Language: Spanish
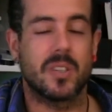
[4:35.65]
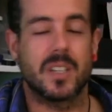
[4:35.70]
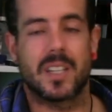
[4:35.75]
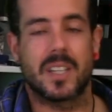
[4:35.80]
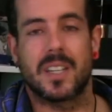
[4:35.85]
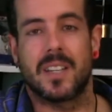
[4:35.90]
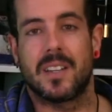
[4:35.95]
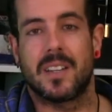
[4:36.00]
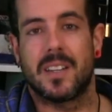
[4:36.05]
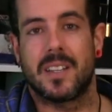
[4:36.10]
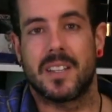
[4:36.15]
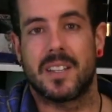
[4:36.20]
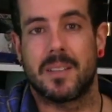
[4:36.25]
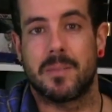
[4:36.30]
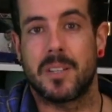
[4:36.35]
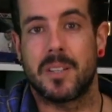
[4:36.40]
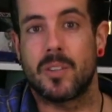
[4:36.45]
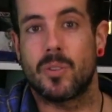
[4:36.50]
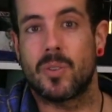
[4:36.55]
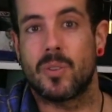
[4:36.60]
Y que
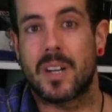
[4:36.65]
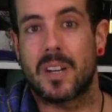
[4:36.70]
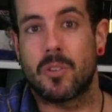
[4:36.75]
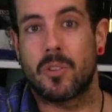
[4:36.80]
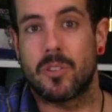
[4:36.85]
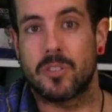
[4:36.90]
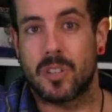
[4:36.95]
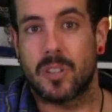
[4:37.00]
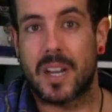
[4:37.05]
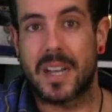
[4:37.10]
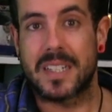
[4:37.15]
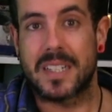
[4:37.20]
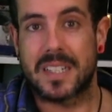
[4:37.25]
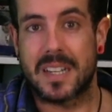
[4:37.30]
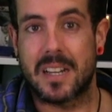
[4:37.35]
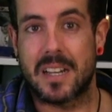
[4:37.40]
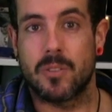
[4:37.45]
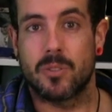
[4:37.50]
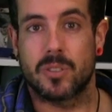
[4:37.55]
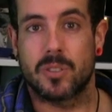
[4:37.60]
debido a los
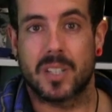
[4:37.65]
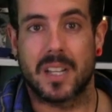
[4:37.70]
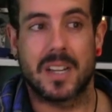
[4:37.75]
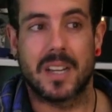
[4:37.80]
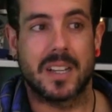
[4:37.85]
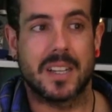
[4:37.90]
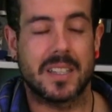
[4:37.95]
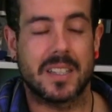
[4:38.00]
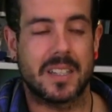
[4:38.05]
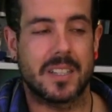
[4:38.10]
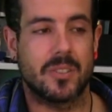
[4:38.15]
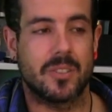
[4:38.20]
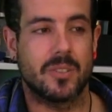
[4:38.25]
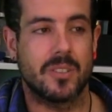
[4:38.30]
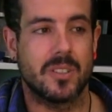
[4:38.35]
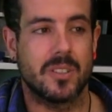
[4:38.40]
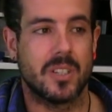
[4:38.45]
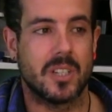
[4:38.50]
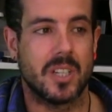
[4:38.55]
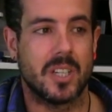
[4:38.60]
aislados que han quedado